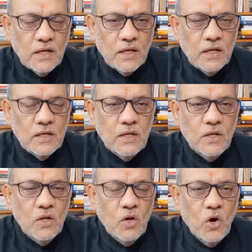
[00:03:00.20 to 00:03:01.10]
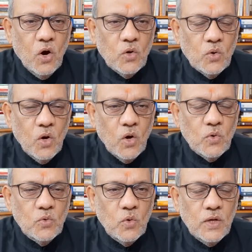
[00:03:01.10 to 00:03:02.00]
लगे और
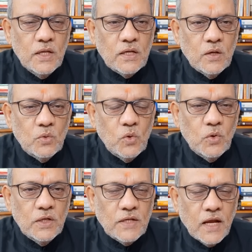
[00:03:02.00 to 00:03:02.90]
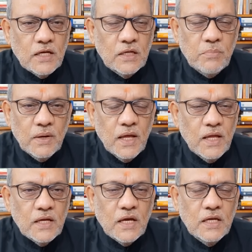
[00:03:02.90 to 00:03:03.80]
और उन्होंने उन्होंने टारगेट
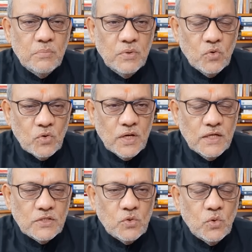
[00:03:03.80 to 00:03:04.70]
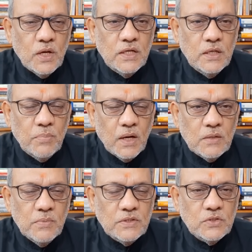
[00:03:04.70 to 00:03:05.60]
बनाया कई ब्यूरोक्रेट्स को कई
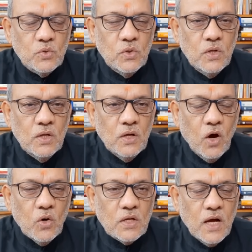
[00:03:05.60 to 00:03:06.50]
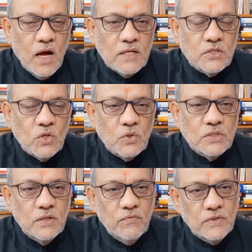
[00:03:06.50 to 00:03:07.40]
डिपार्टमेंट्स को और ख़ास तौर
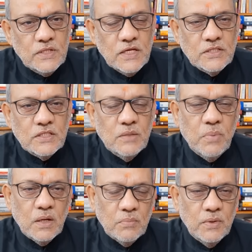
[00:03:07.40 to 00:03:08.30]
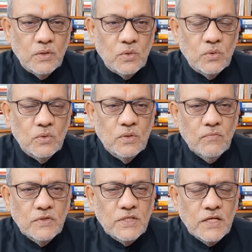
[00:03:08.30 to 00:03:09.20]
से विजिलेंस डिपार्टमेंट को
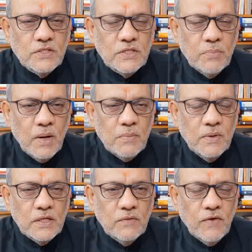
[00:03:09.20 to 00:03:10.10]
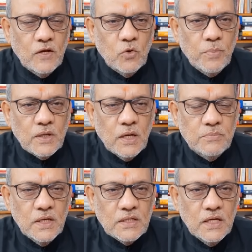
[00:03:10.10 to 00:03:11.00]
विजिलेंस डिपार्टमेंट की फाइलों पर
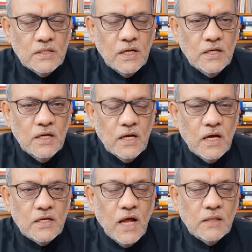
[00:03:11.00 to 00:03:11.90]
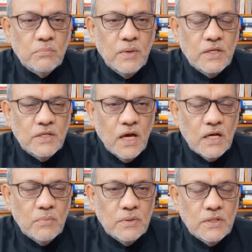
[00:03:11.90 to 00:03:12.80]
कब्जा किया जाने लगा रात में
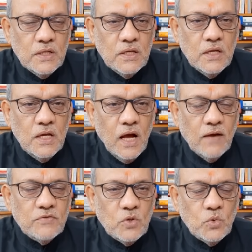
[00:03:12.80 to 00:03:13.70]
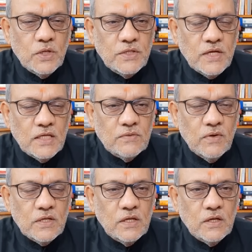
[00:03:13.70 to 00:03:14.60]
ग्यारह बजे अफसरों के ट्रांसफ़र